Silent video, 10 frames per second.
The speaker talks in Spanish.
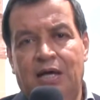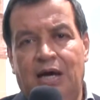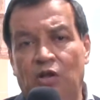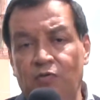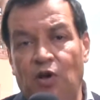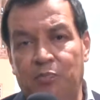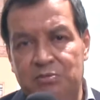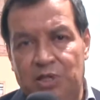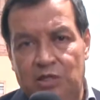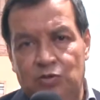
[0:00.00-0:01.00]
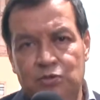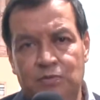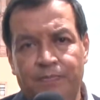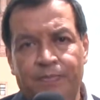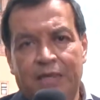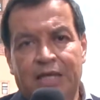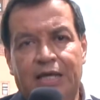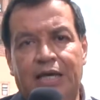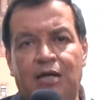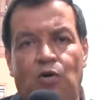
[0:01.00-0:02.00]
Adolfo López Mateos.
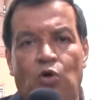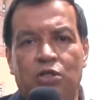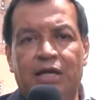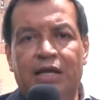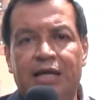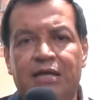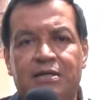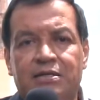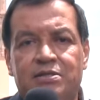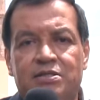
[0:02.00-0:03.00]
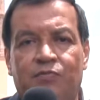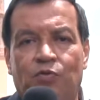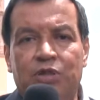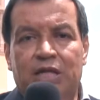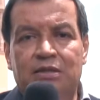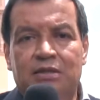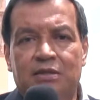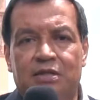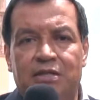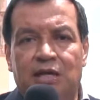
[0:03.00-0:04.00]
Él ordena se
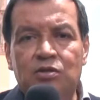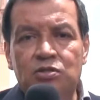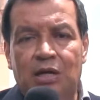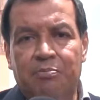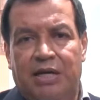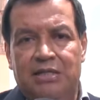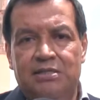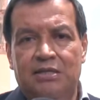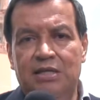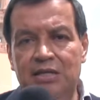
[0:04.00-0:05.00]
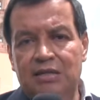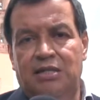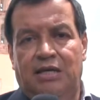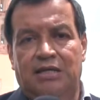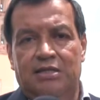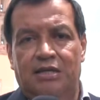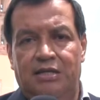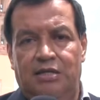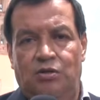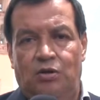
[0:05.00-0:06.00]
fundan 32 campanas idénticas a
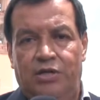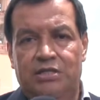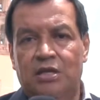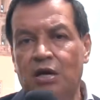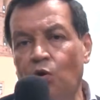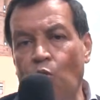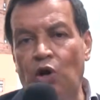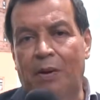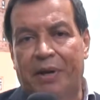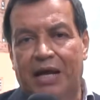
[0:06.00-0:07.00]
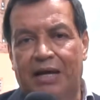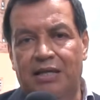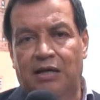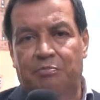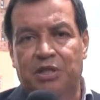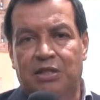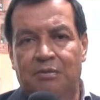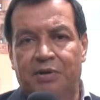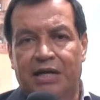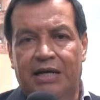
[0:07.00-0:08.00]
la de Dolores, una para cada
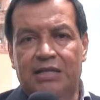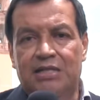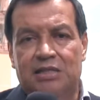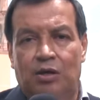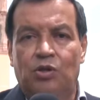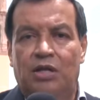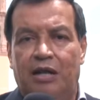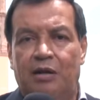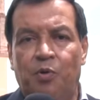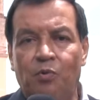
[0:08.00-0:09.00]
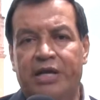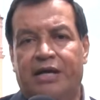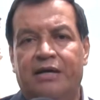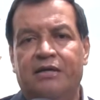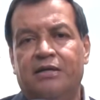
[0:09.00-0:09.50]
capital, para cada estado de la República.